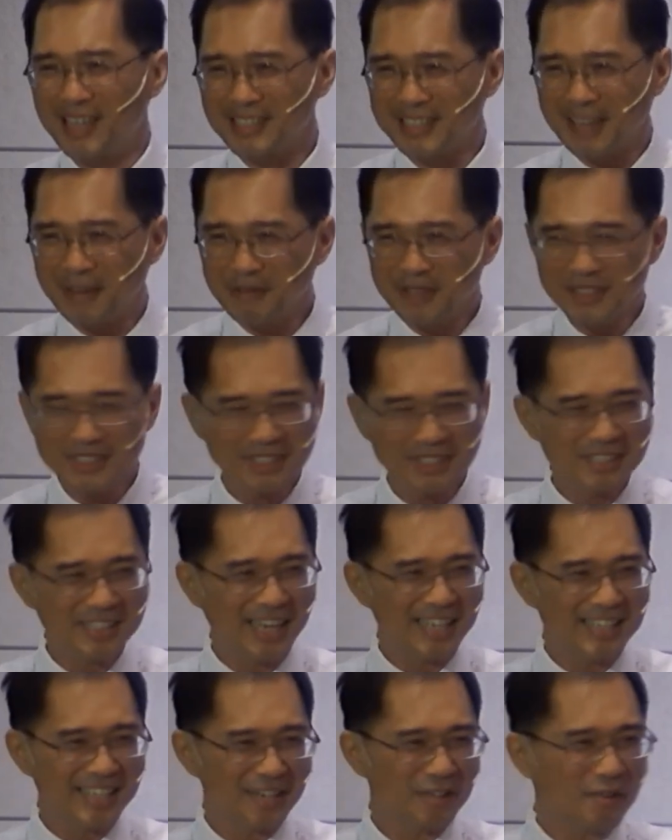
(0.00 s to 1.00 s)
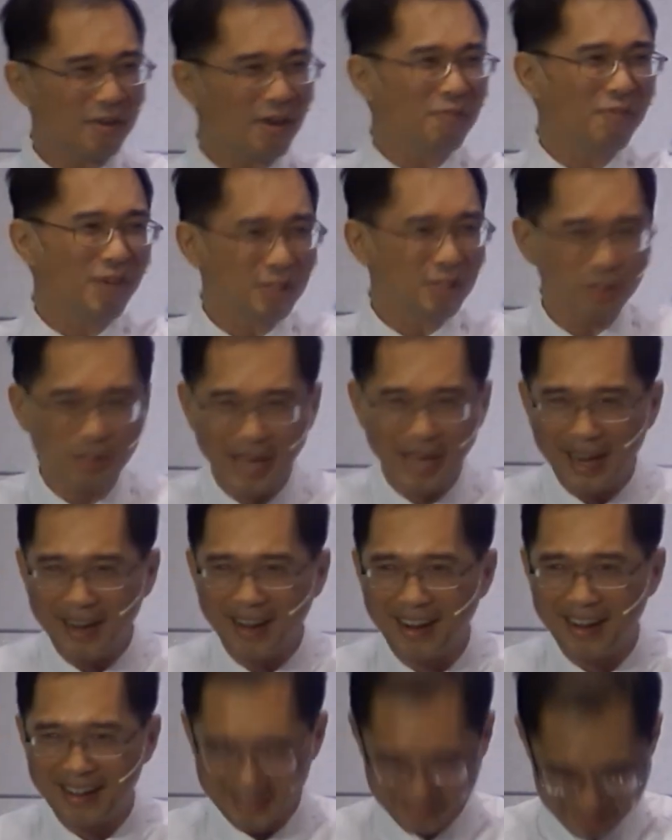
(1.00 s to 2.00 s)
三分之一财产，又要分出来
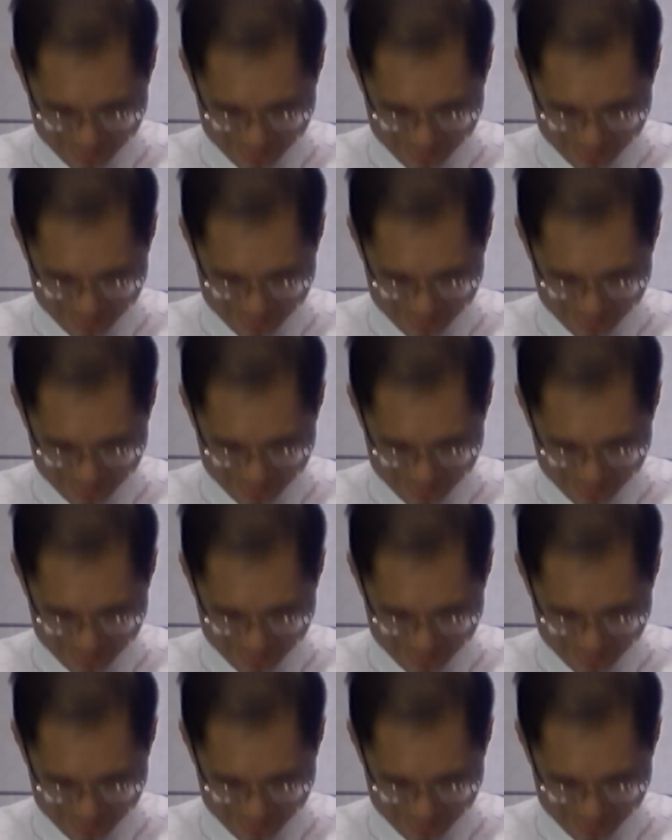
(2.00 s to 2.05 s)
啊。